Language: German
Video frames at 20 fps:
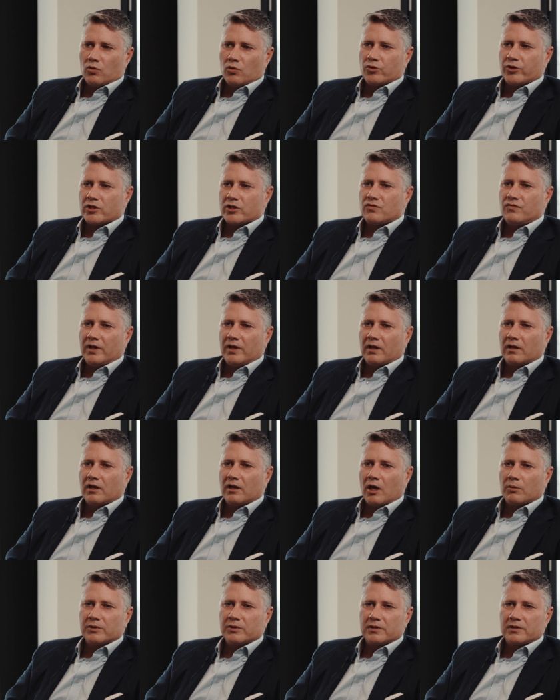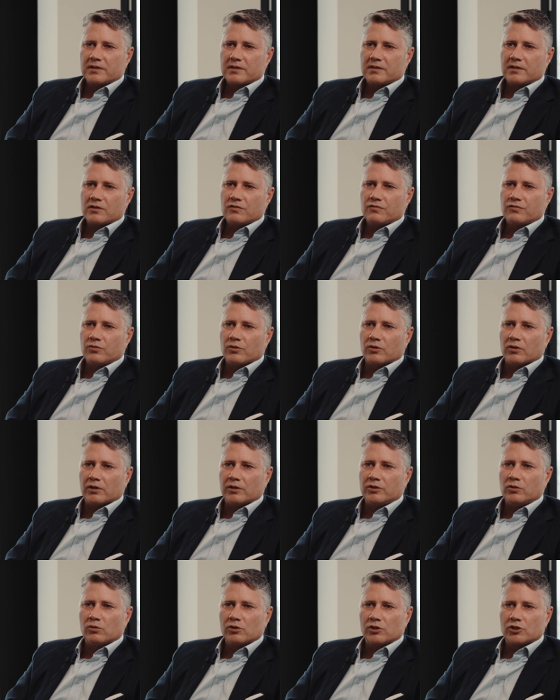Und deswegen glaube ich, ist das
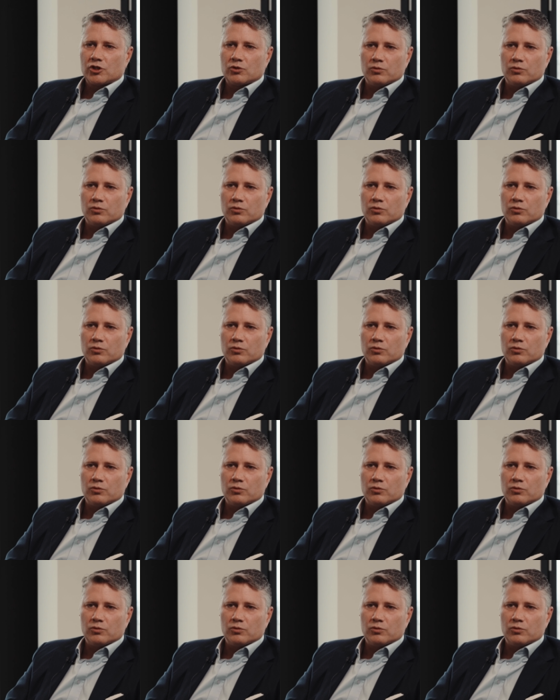für junge